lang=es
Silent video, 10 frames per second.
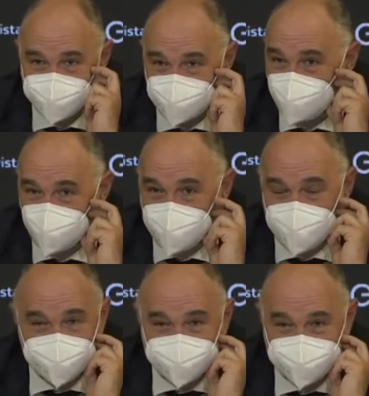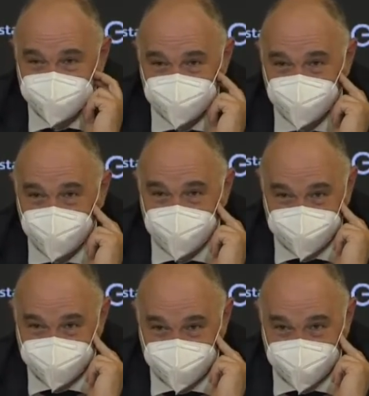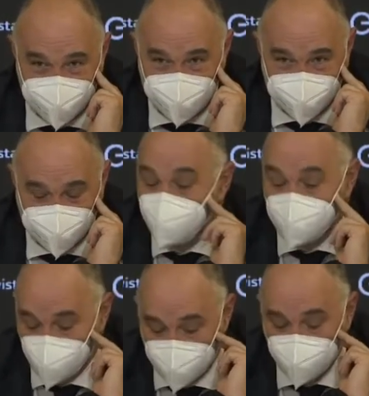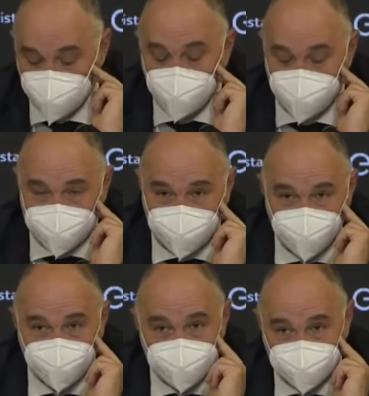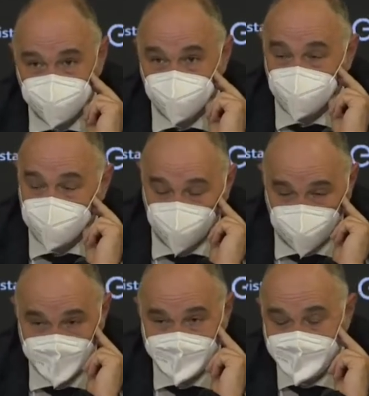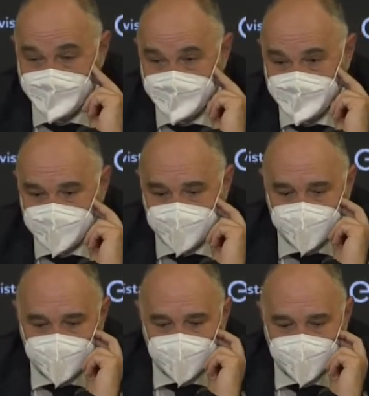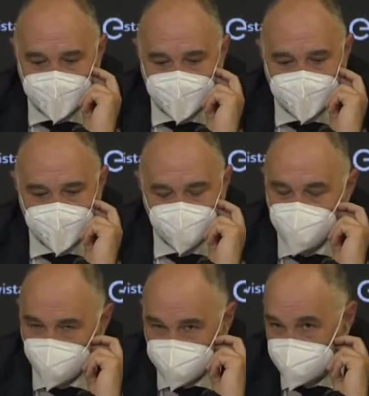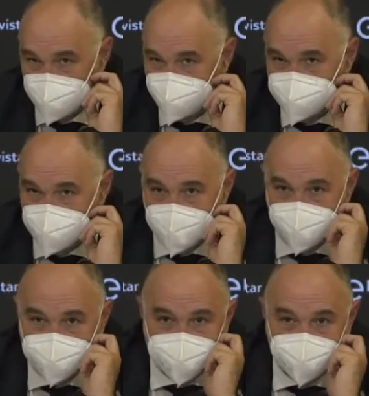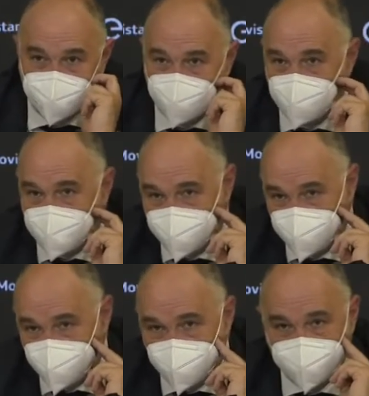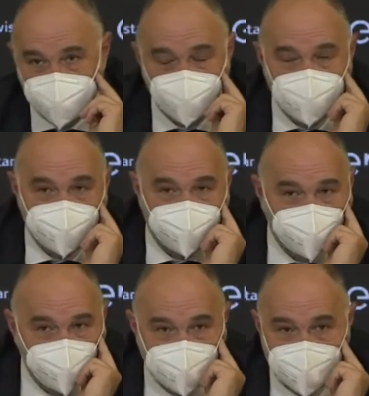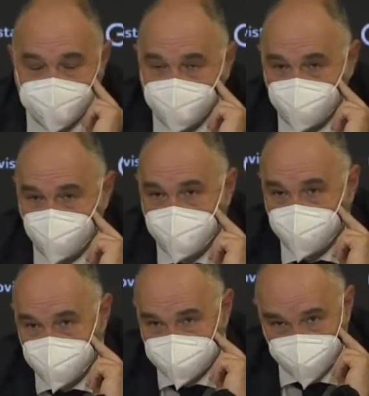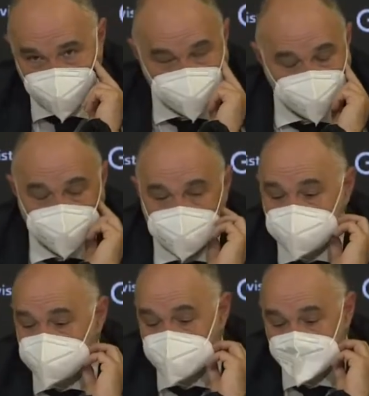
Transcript: Con lo cual, esto es lo que más destacaría. Creo que ha jugado un buen partido, creo que es un jugador que muy potente físicamente, que puede jugar dentro, que puede jugar fuera, que toma buenas decisiones,